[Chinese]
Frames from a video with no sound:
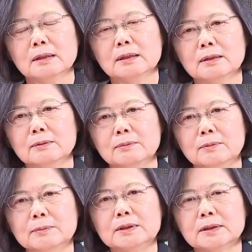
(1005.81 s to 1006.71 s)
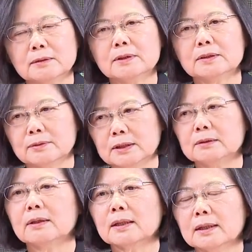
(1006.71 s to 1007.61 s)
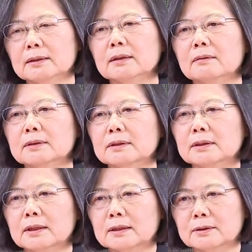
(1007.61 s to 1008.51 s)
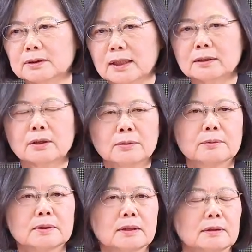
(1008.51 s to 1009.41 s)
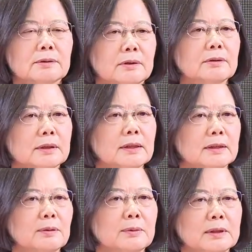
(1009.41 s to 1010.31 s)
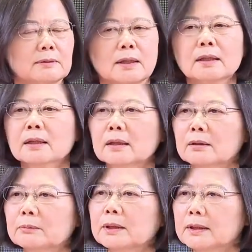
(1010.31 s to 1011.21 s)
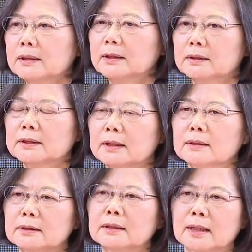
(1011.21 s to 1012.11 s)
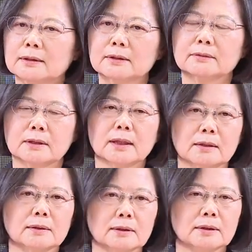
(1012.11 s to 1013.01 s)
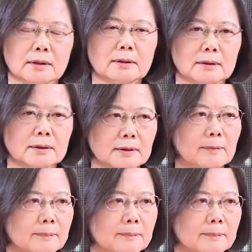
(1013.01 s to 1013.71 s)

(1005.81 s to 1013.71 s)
呃，我们社会所希望看到的，也在透过这个选举期间，我希望我们可以更深刻的感受到他的这些特质。